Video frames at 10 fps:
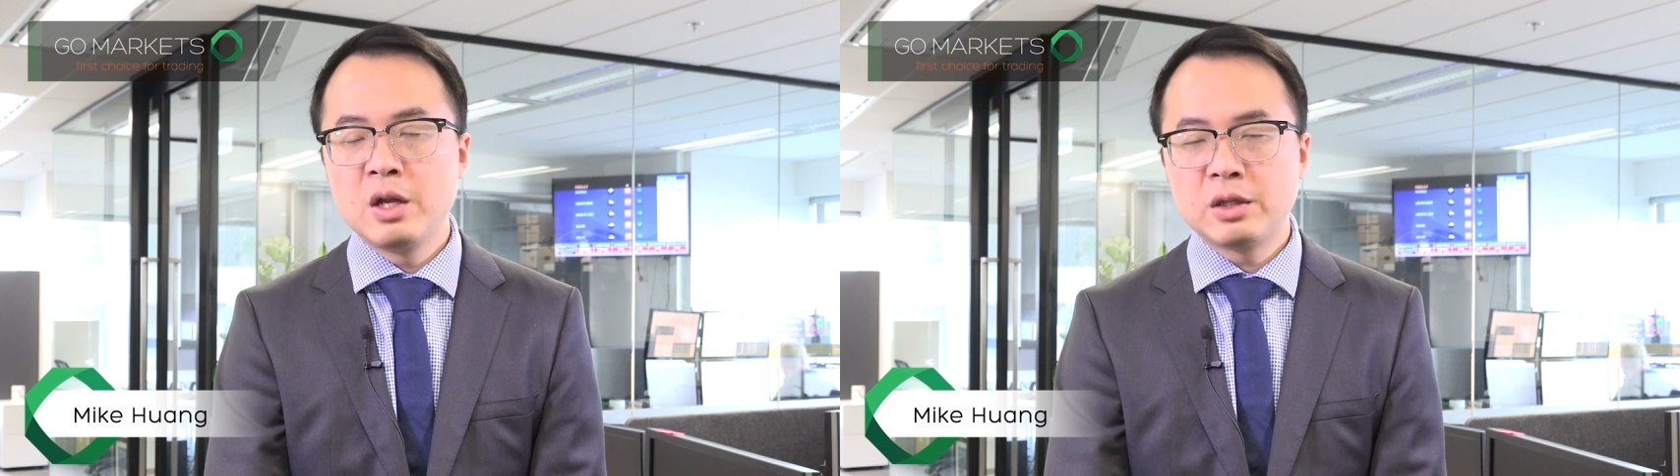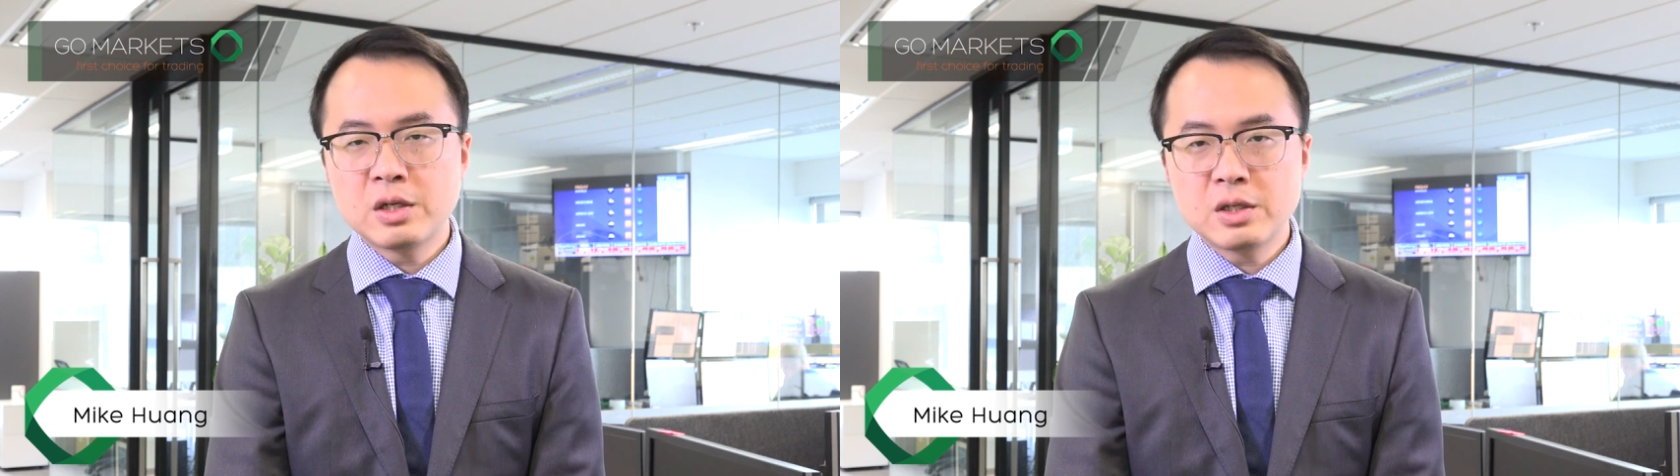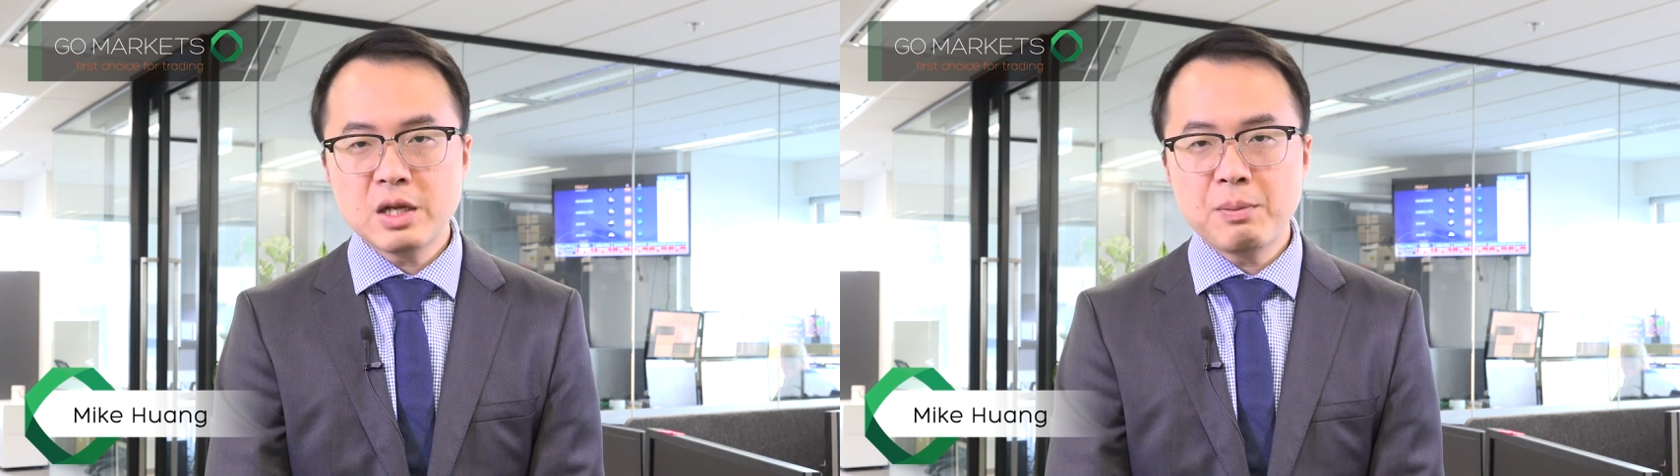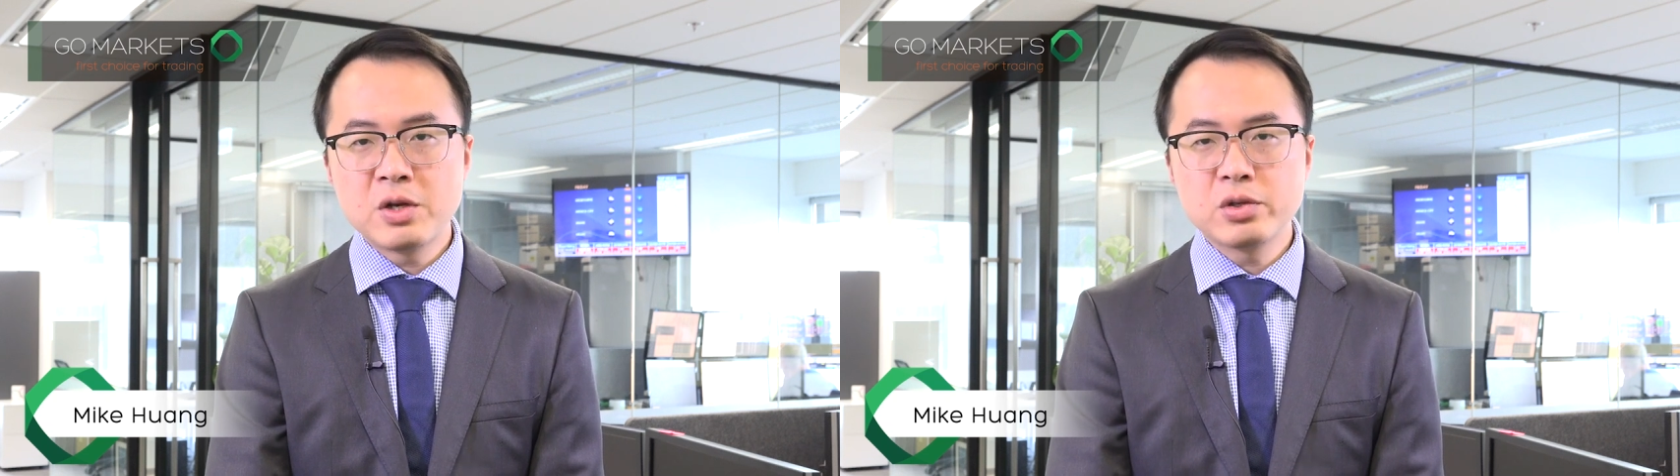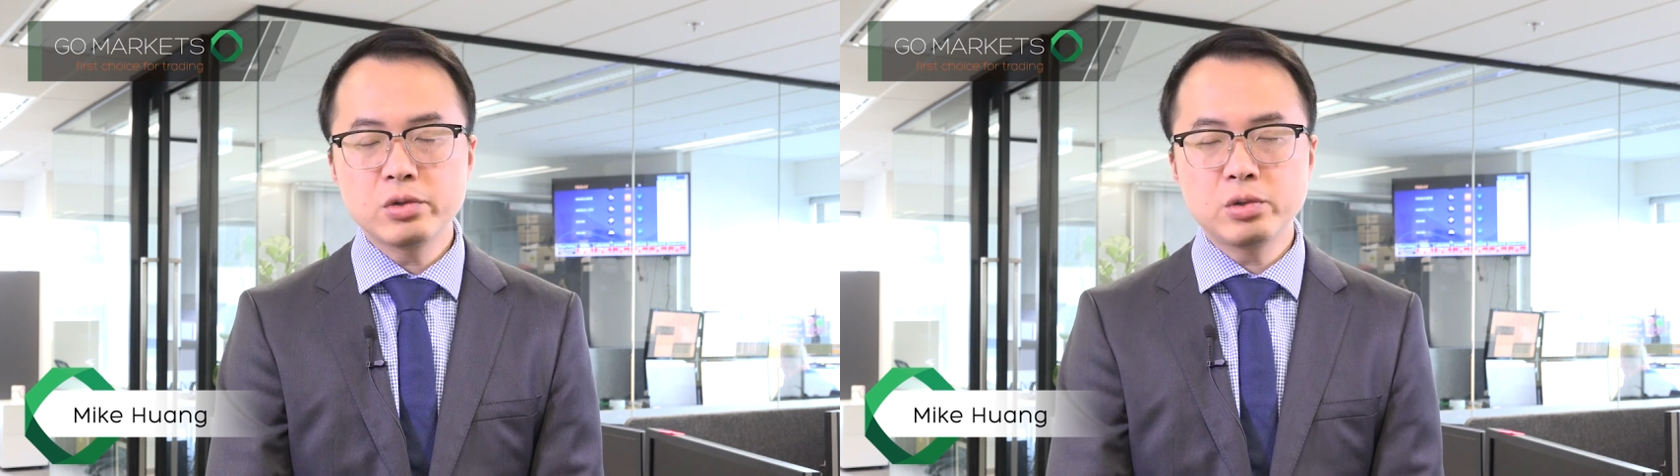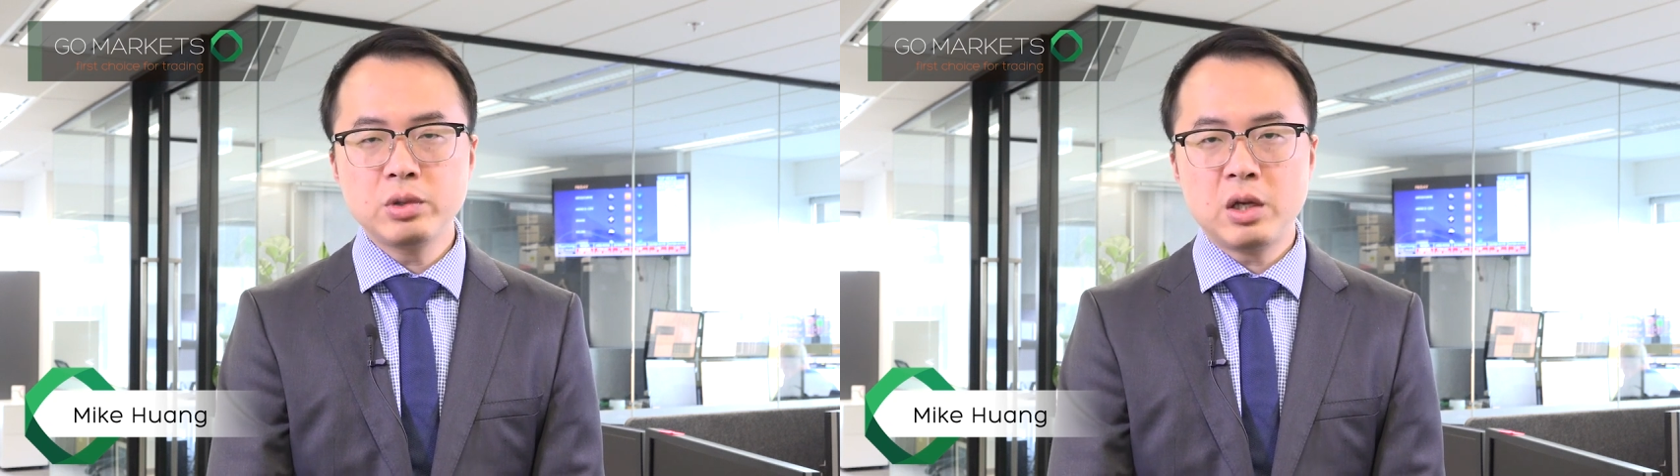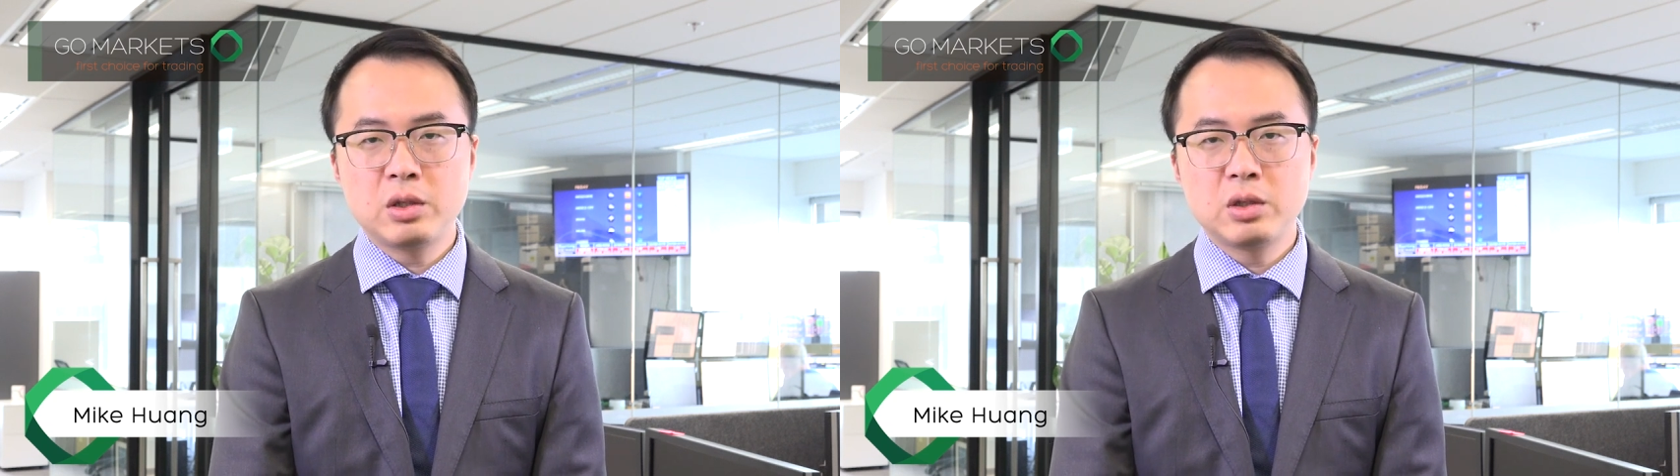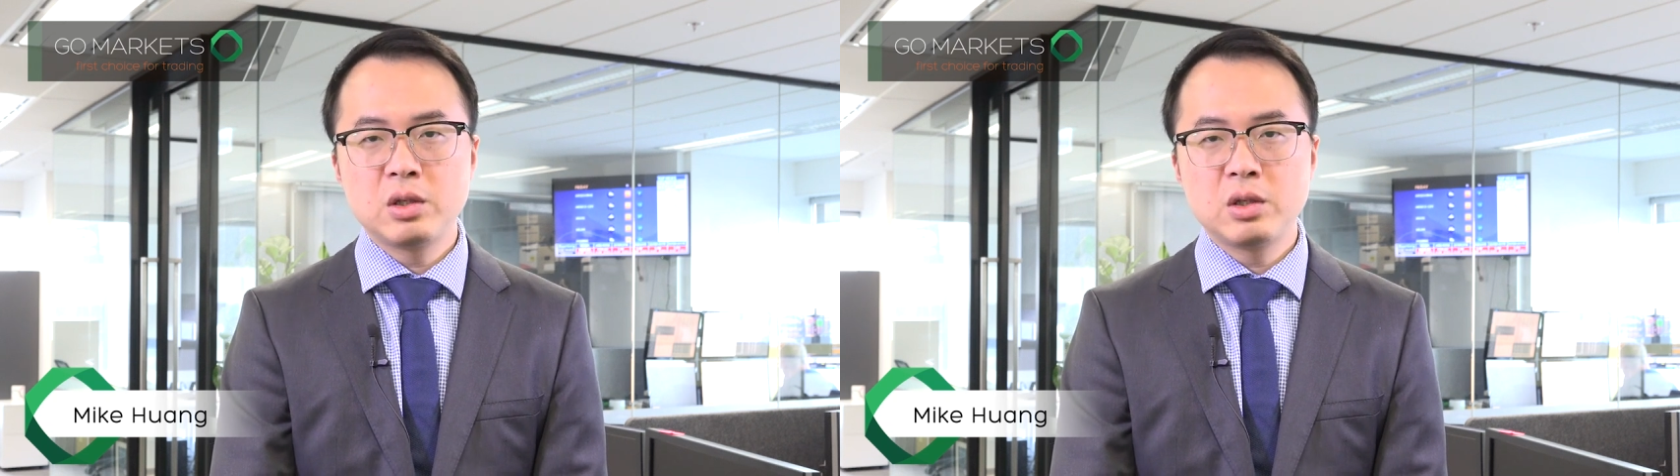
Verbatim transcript: 但是在本周初呢，